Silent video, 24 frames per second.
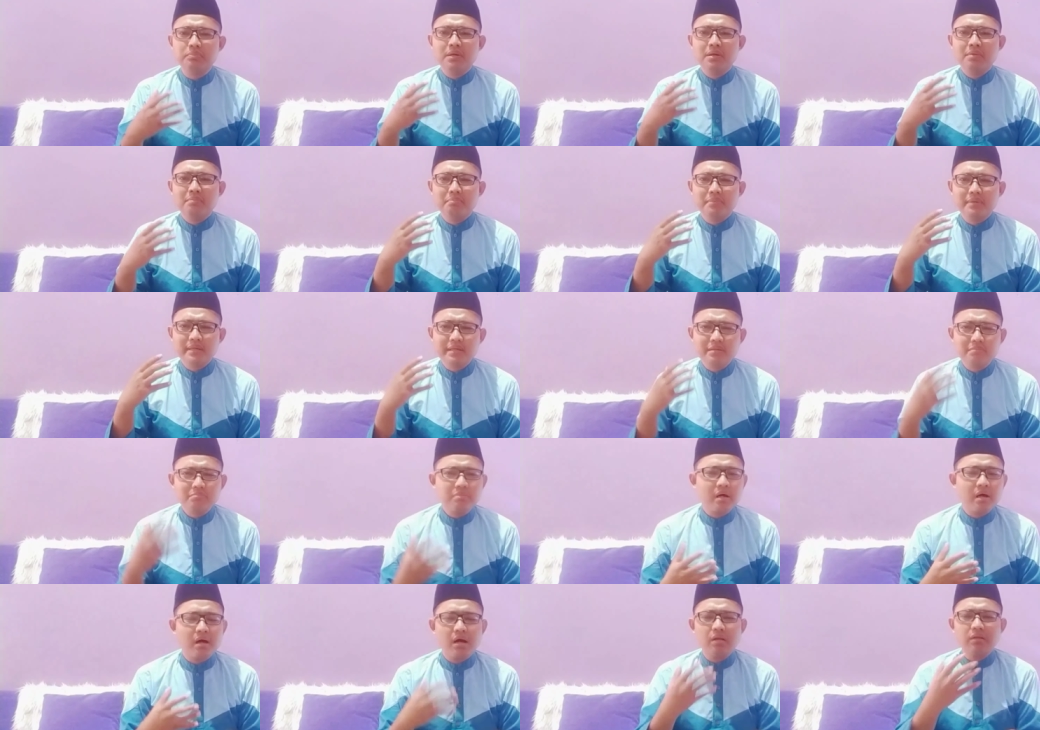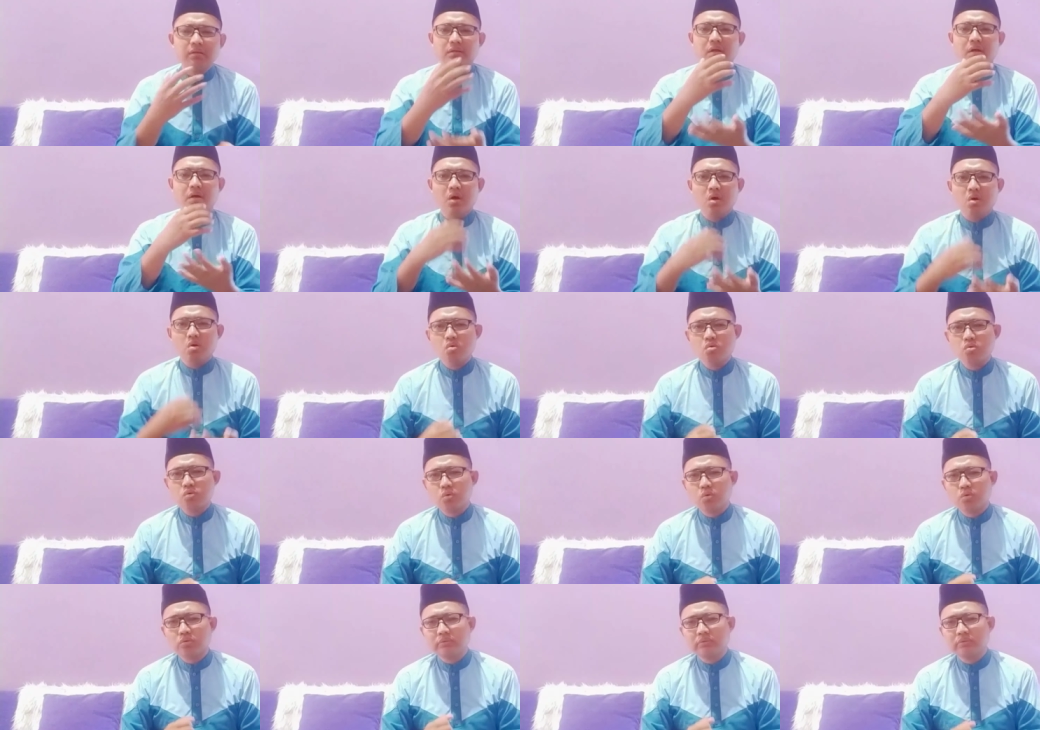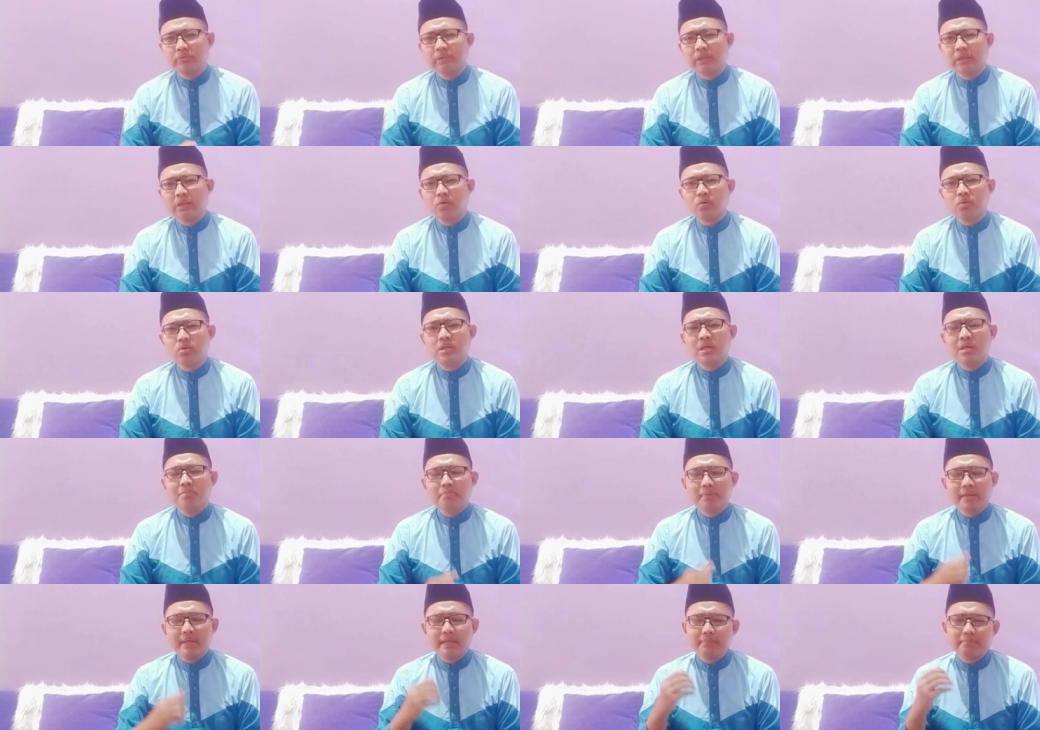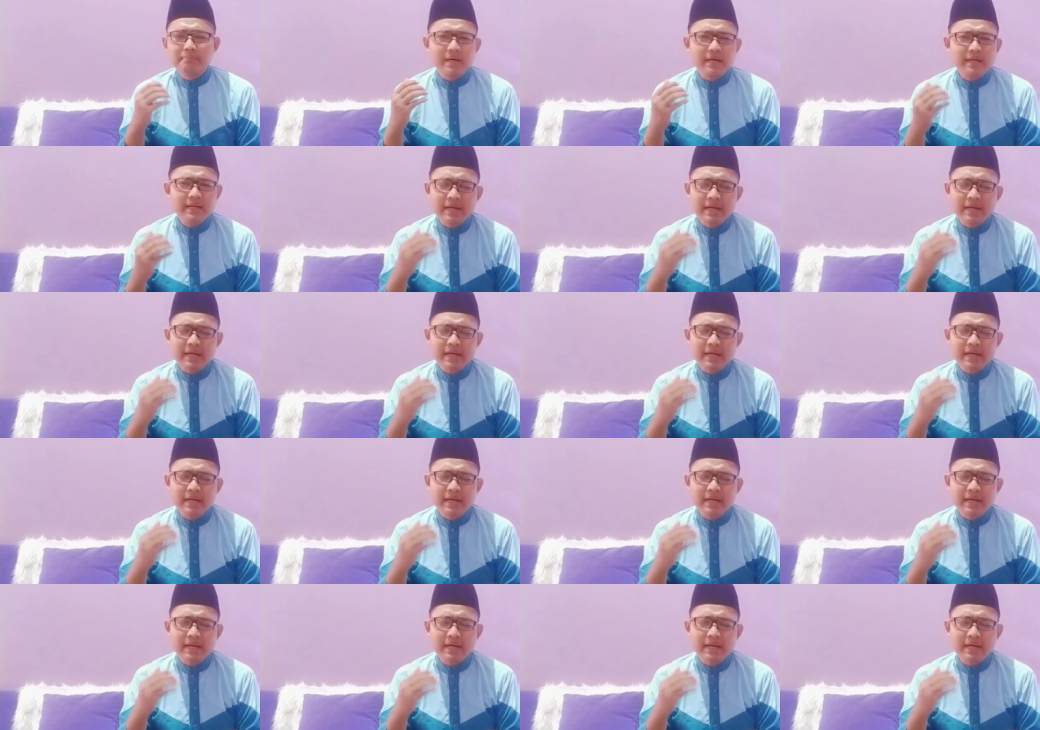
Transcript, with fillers: menyembah Allah, untuk terus beribadah